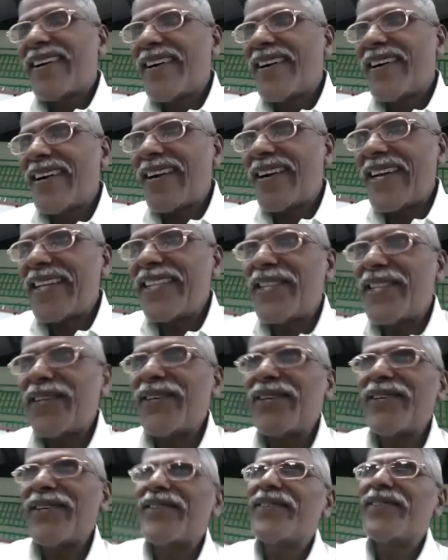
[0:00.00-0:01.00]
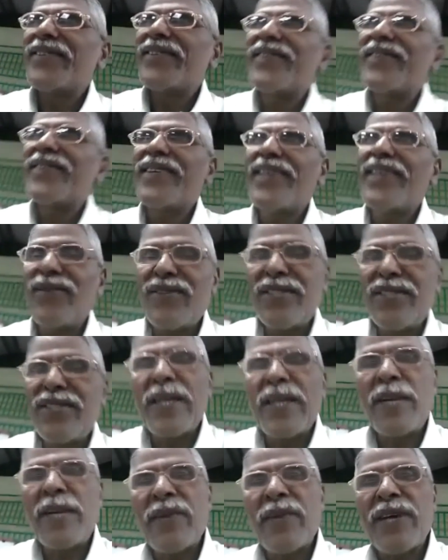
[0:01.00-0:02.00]
அனைத்து கவிஞ்சி
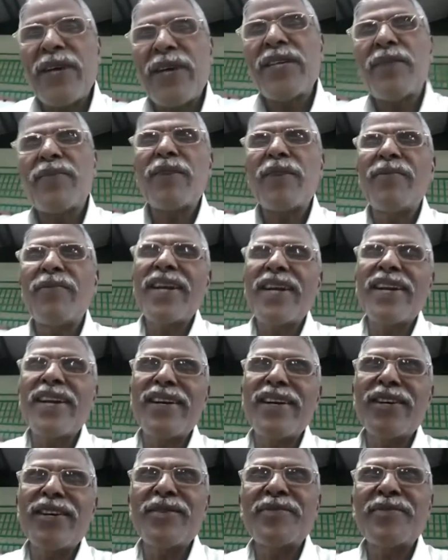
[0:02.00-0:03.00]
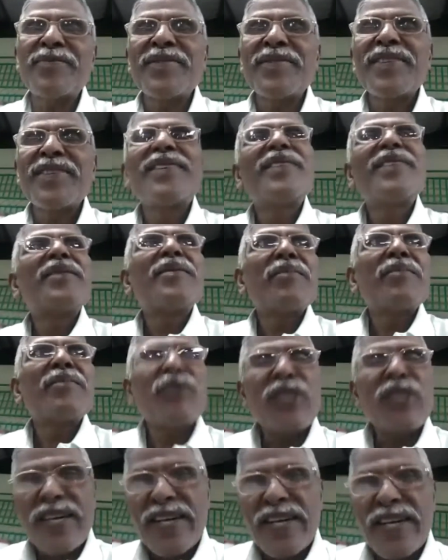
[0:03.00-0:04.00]
பெரு கவிஞர் பெருமக்களுக்கும்
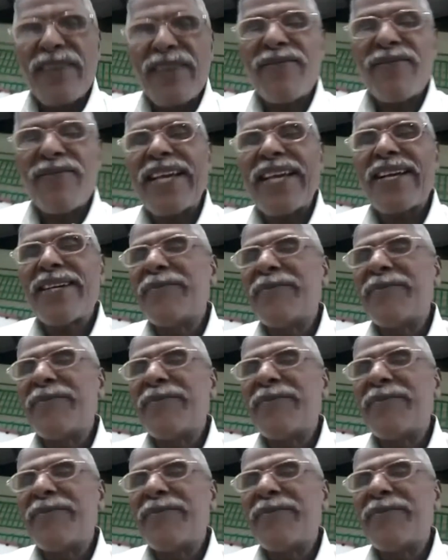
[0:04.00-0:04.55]
முதற்கண் வணக்கம்